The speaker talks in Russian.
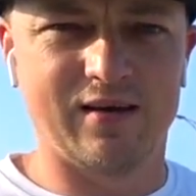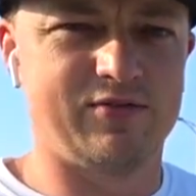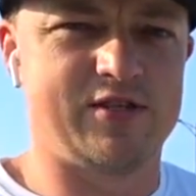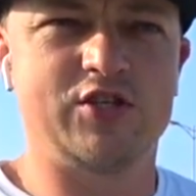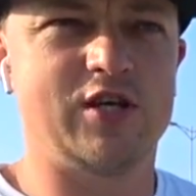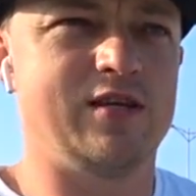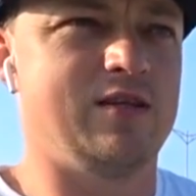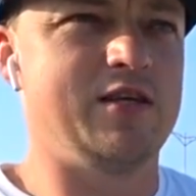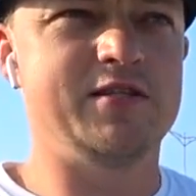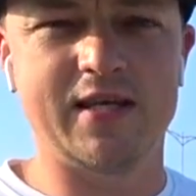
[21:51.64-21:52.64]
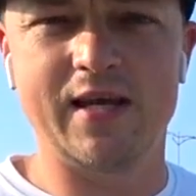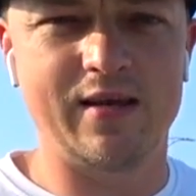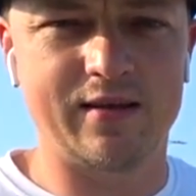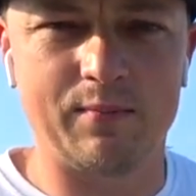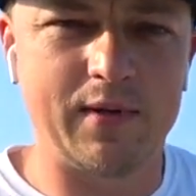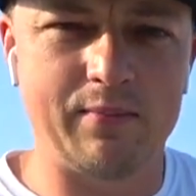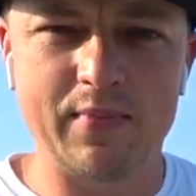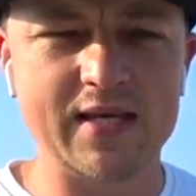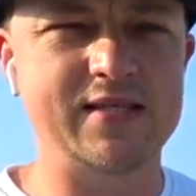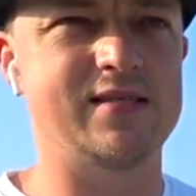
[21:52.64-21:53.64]
в течение недели там, или
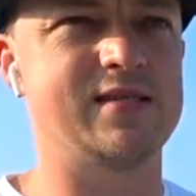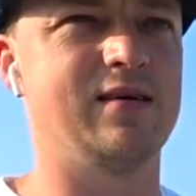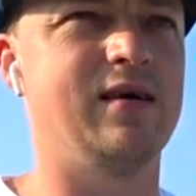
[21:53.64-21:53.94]
месяца,